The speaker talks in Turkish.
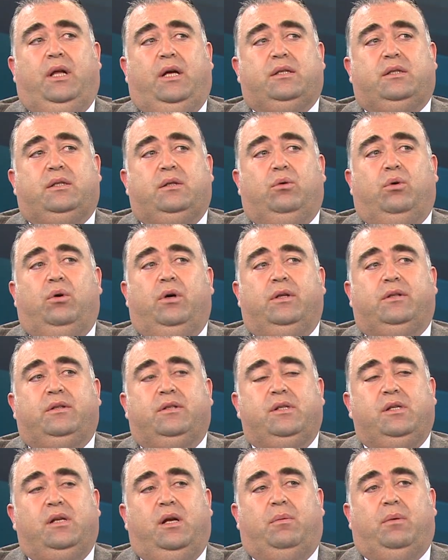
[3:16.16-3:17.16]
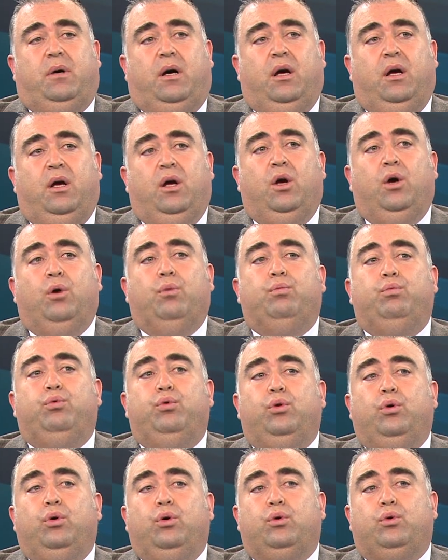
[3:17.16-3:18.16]
edersin bulursun o tabii ama çok,
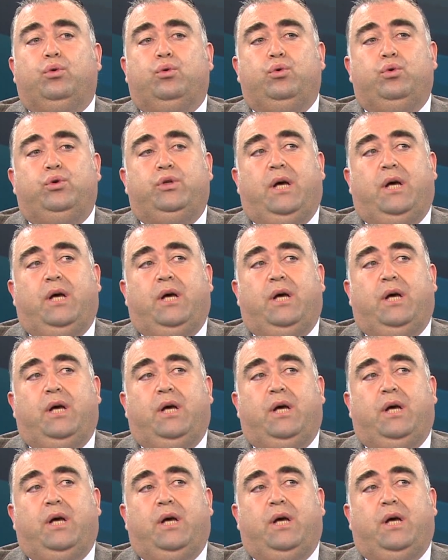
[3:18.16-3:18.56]
hepsi bu güzel